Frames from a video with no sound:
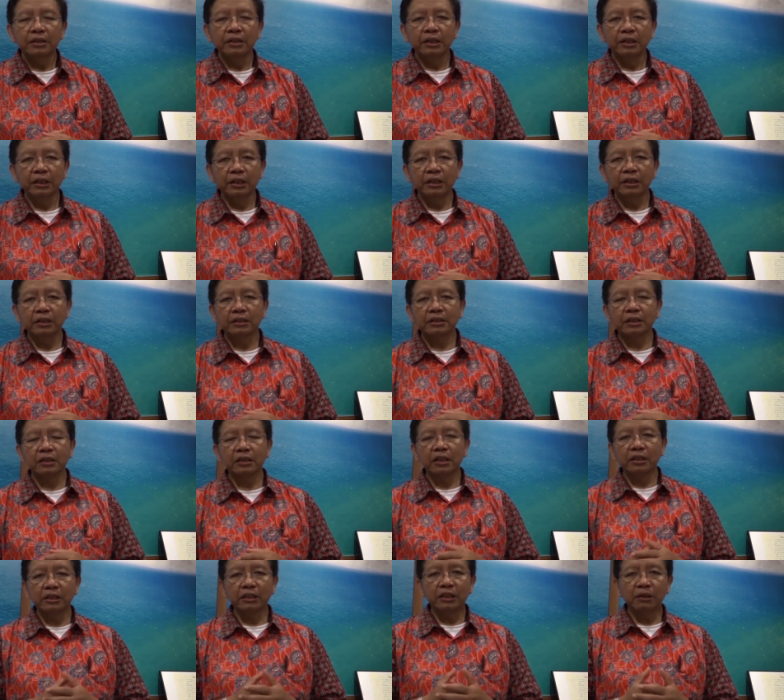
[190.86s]
Jadi
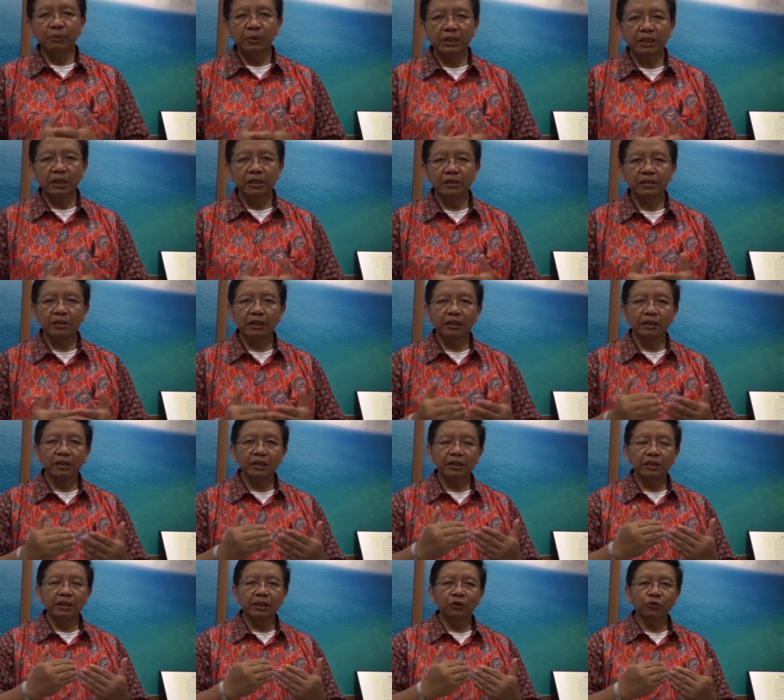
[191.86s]
setelah ditahbiskan
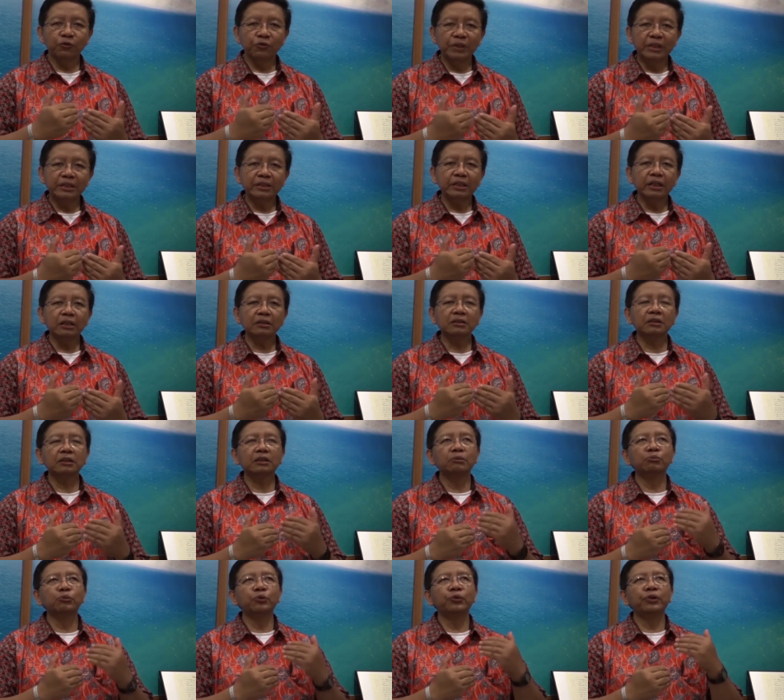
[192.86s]
saya di novisiat,
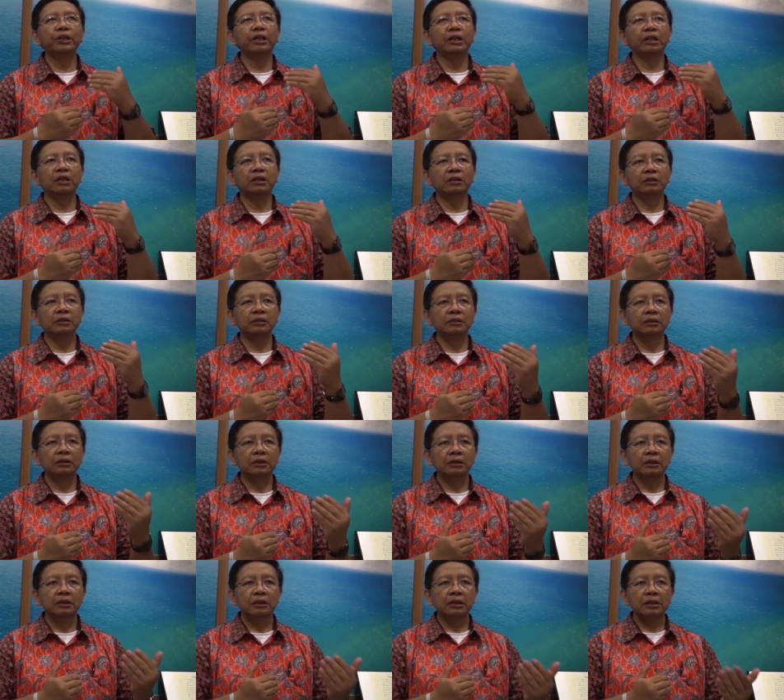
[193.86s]
kemudian
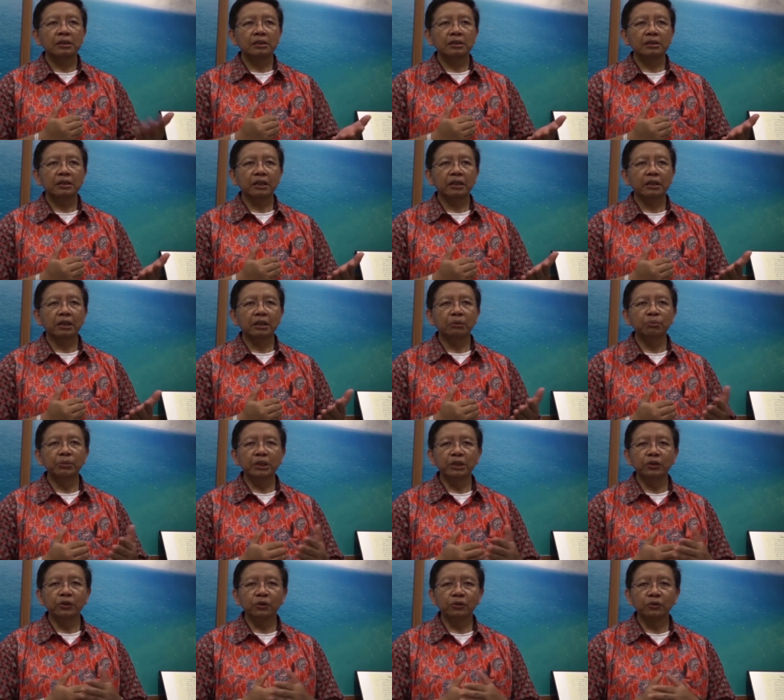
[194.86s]
saya
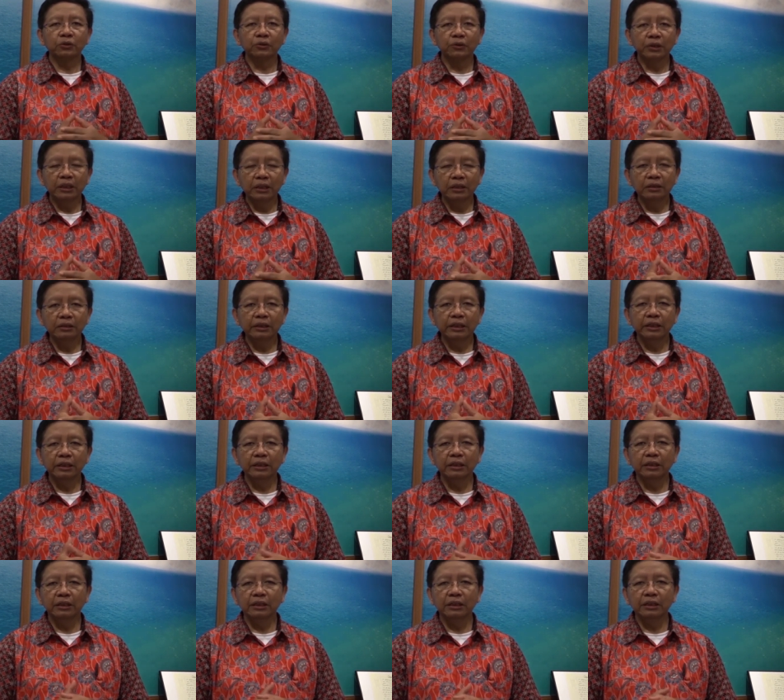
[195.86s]
ngambil doktoral
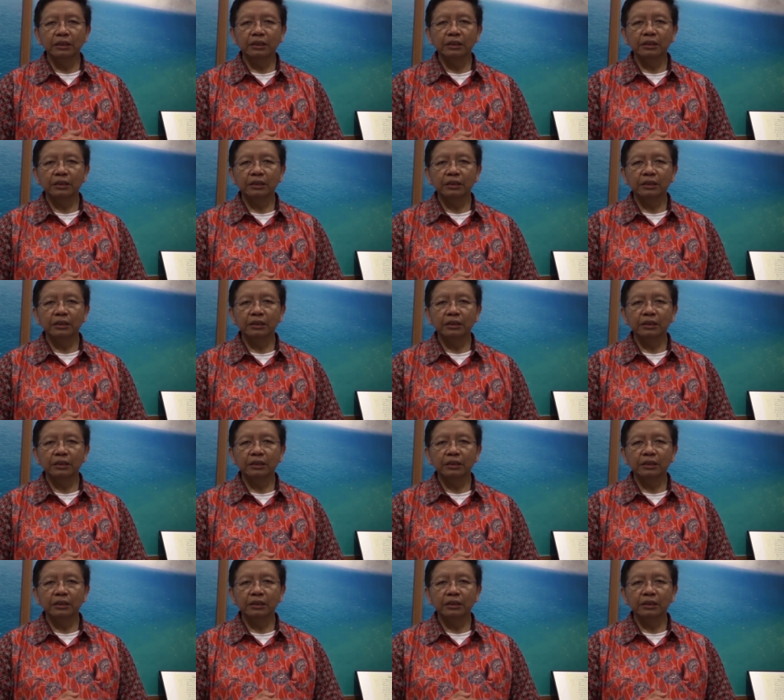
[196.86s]
di